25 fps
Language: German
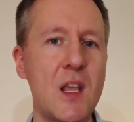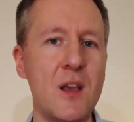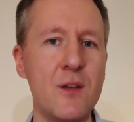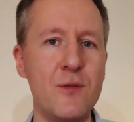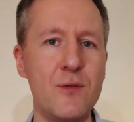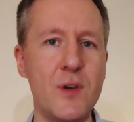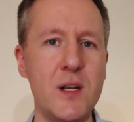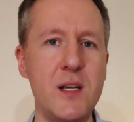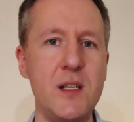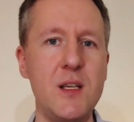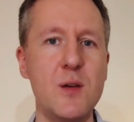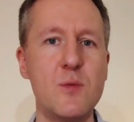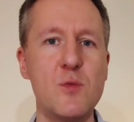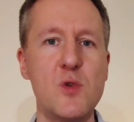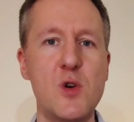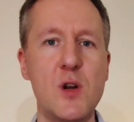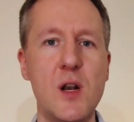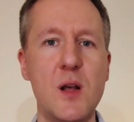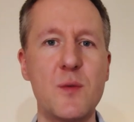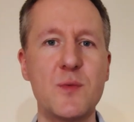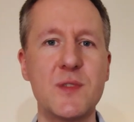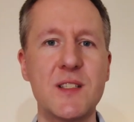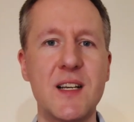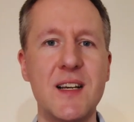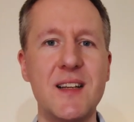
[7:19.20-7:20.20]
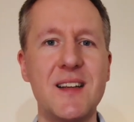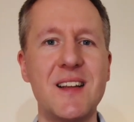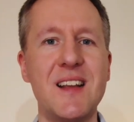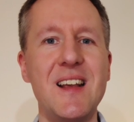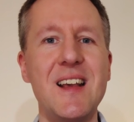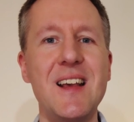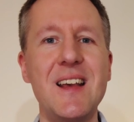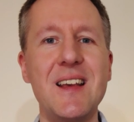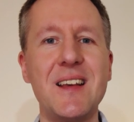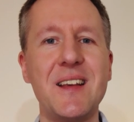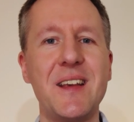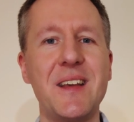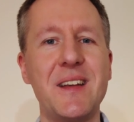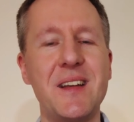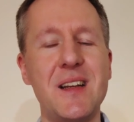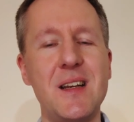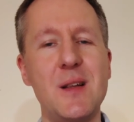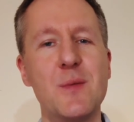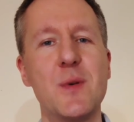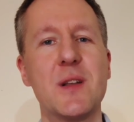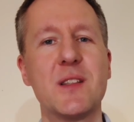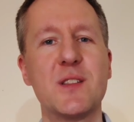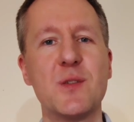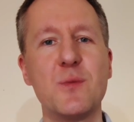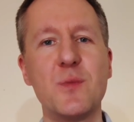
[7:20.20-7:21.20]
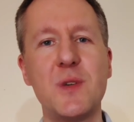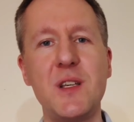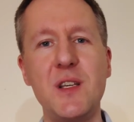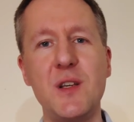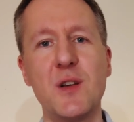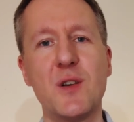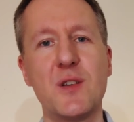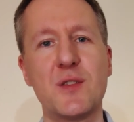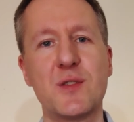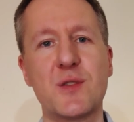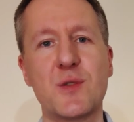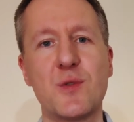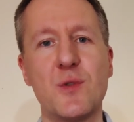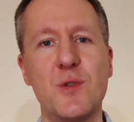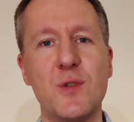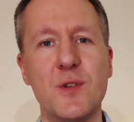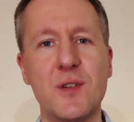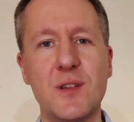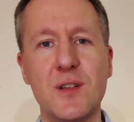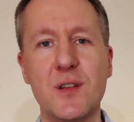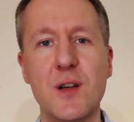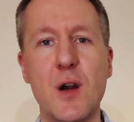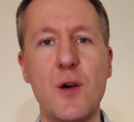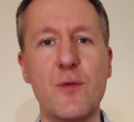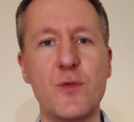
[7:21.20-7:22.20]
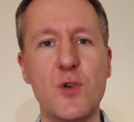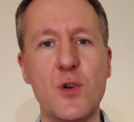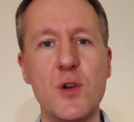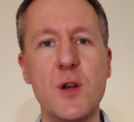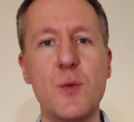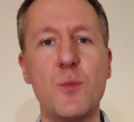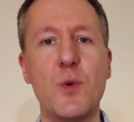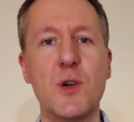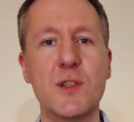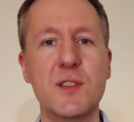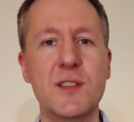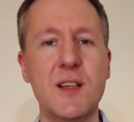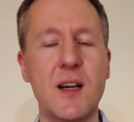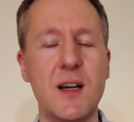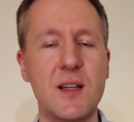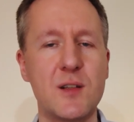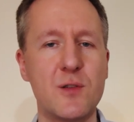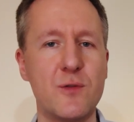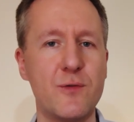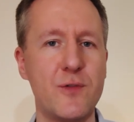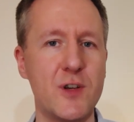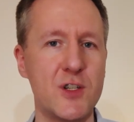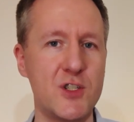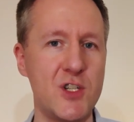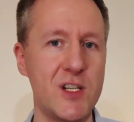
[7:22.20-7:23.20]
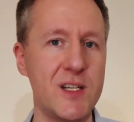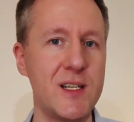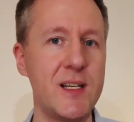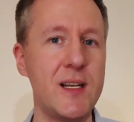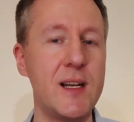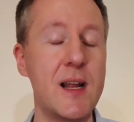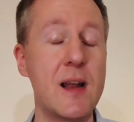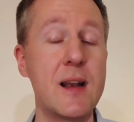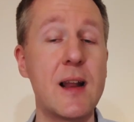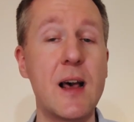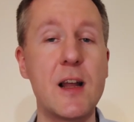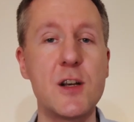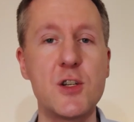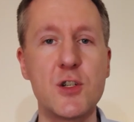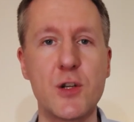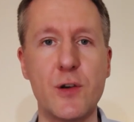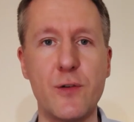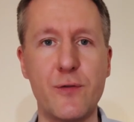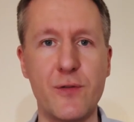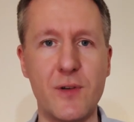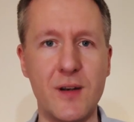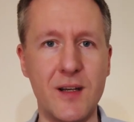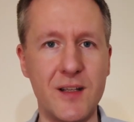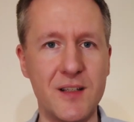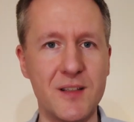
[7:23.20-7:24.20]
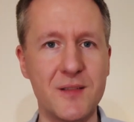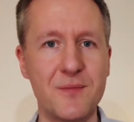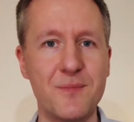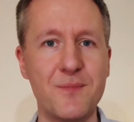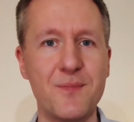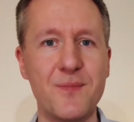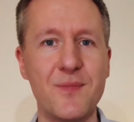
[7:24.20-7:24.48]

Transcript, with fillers: wenn ihr im Urlaub seid, geht ihr lieber zum Kiosk und kauft euch eine Postkarte und verschickt die dann handschriftlich?